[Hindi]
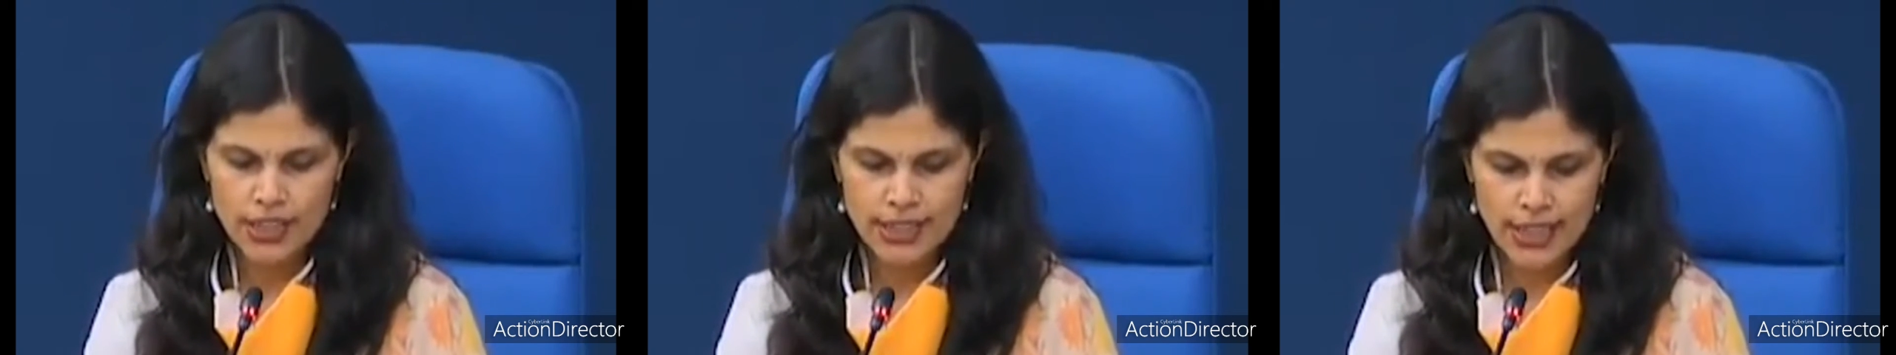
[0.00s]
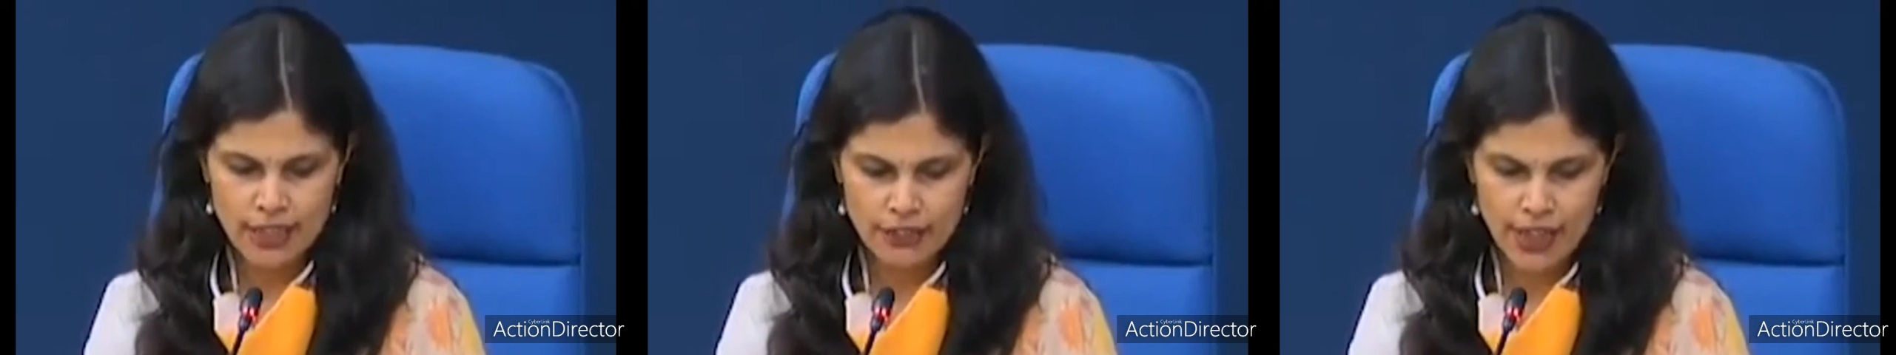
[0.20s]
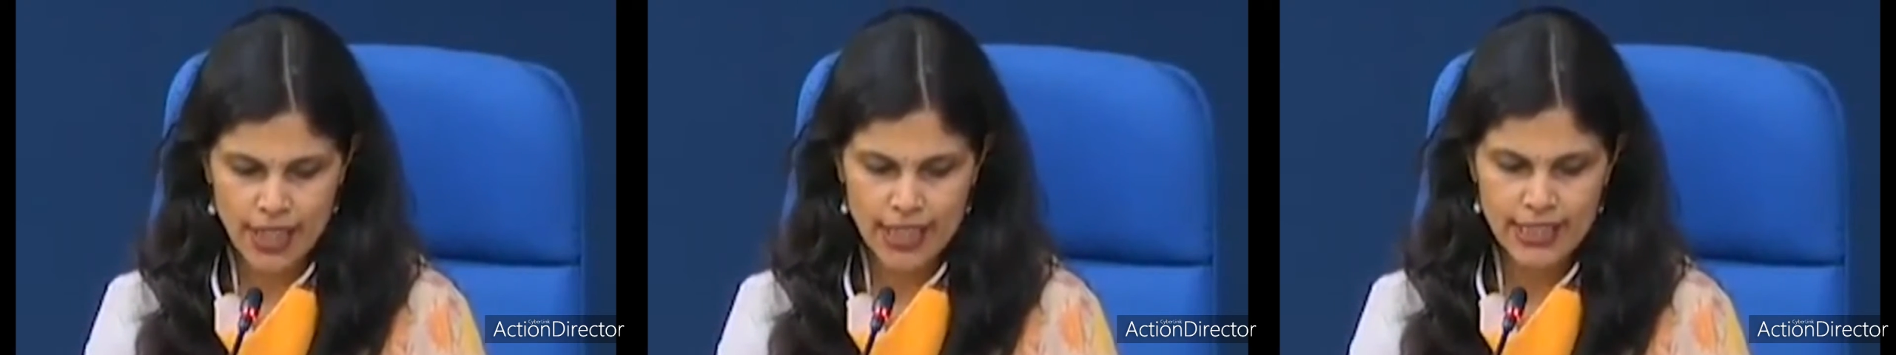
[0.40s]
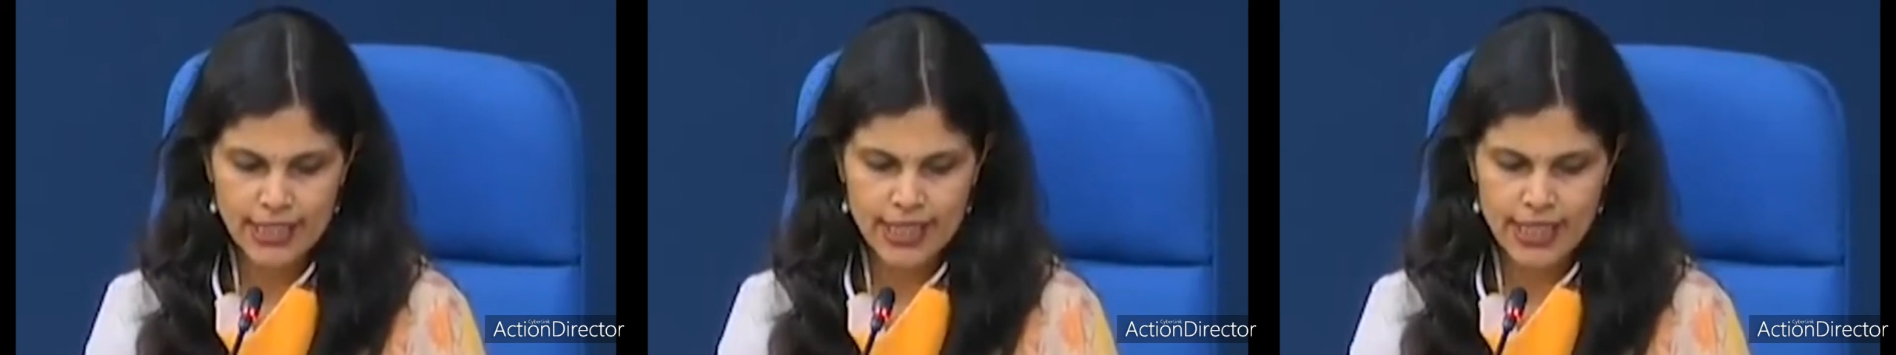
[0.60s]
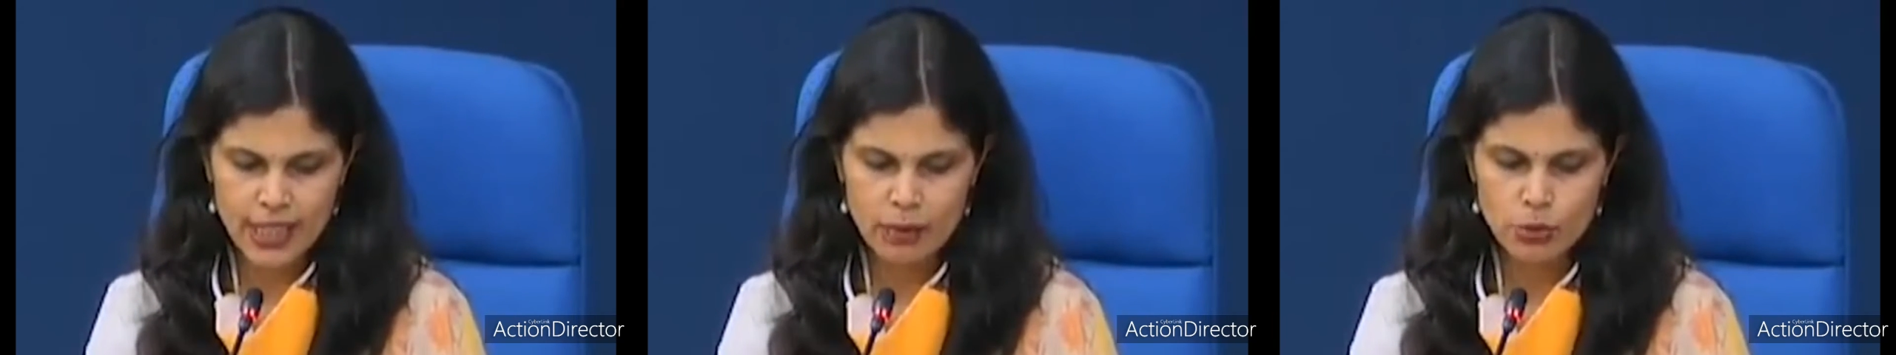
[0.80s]
सेवाएं
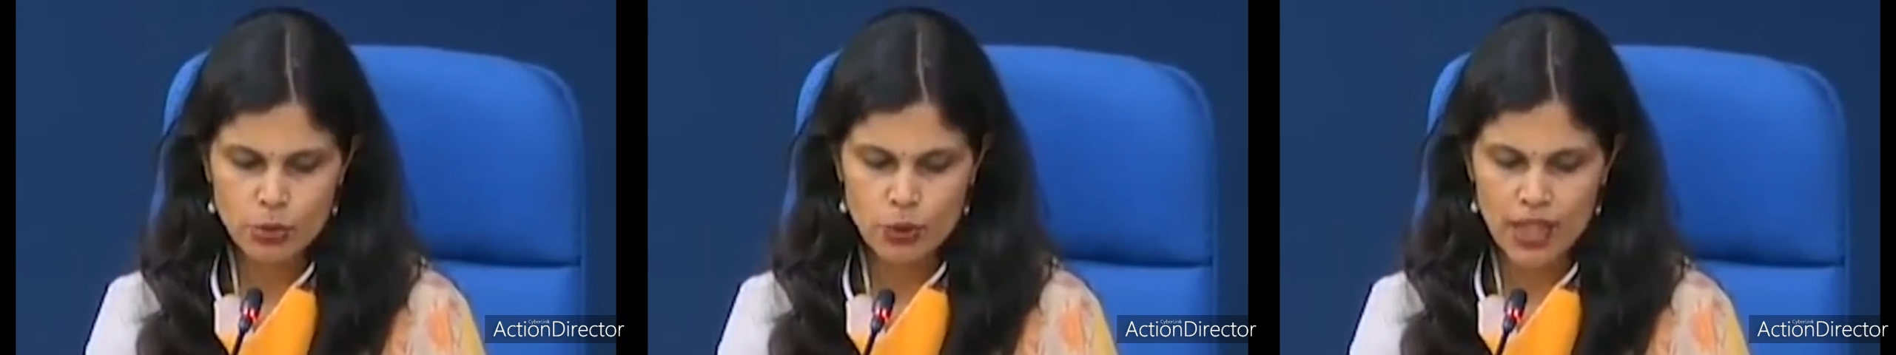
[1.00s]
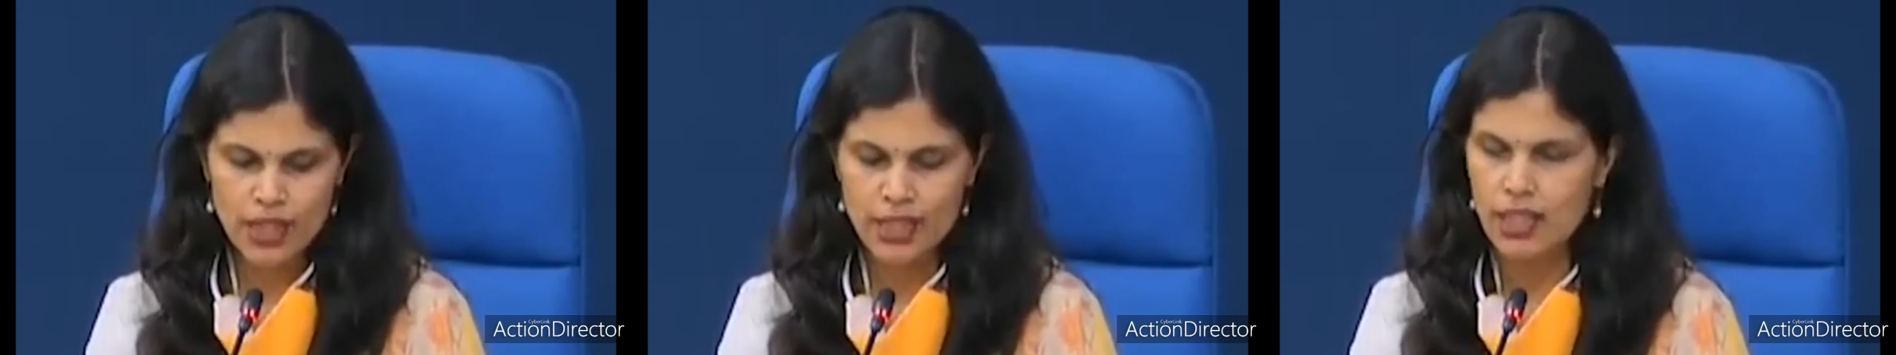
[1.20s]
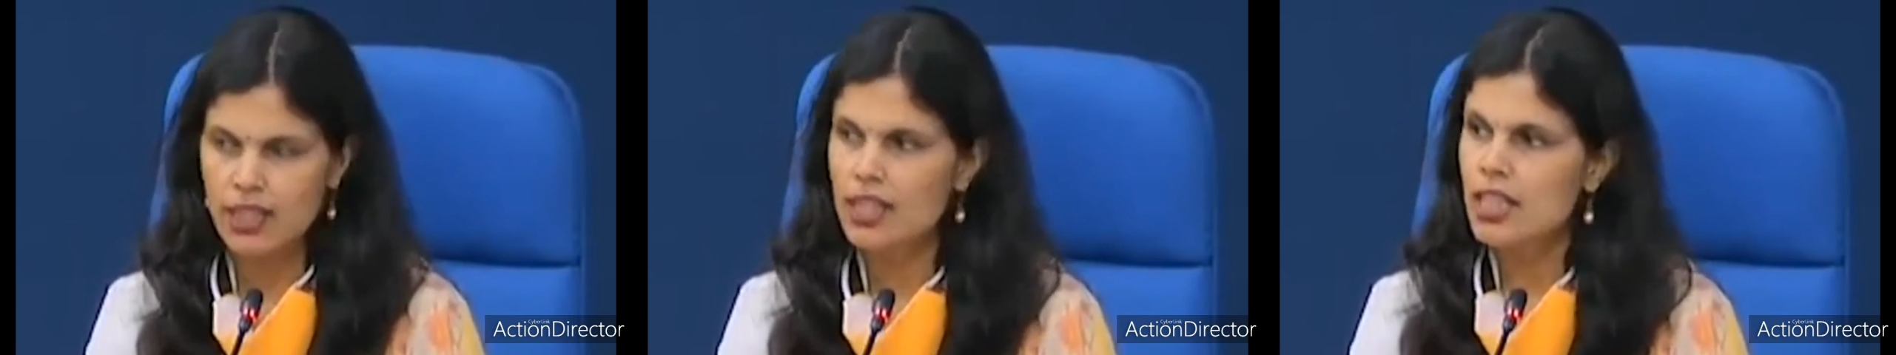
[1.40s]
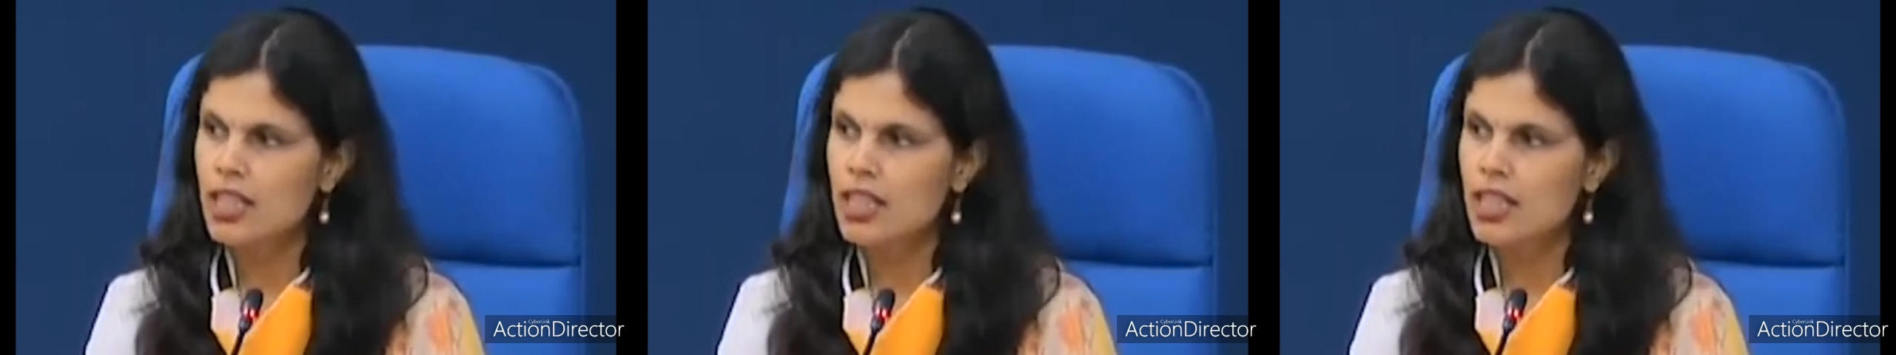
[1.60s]
निगम द्वारा